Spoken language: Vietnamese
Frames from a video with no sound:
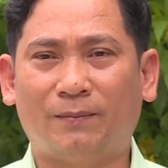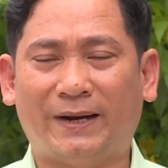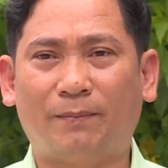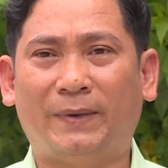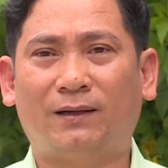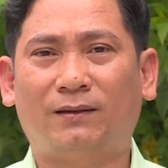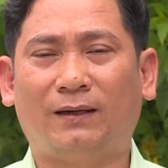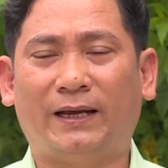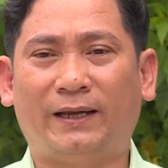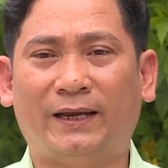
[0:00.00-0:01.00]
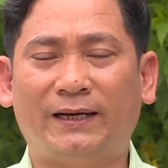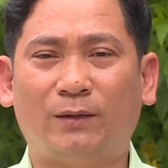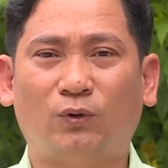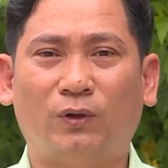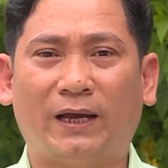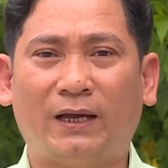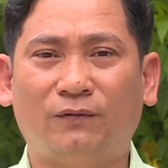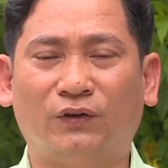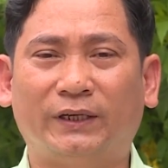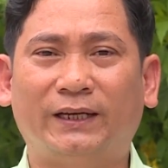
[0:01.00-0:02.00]
mà đặc biệt là hiện nay chúng tôi đã
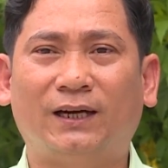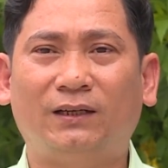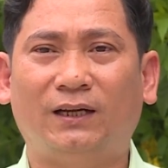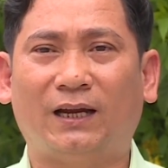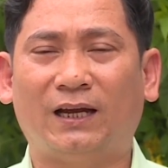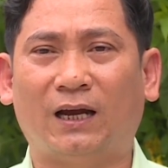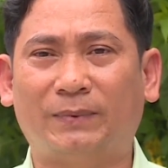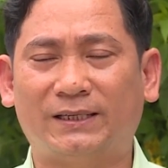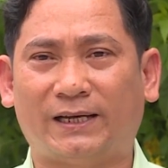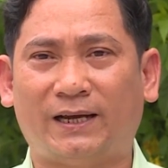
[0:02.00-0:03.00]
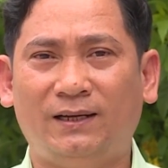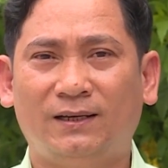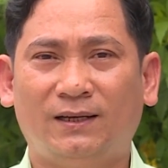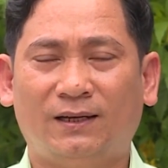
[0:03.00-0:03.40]
vừa ký kết với là hợp tác xã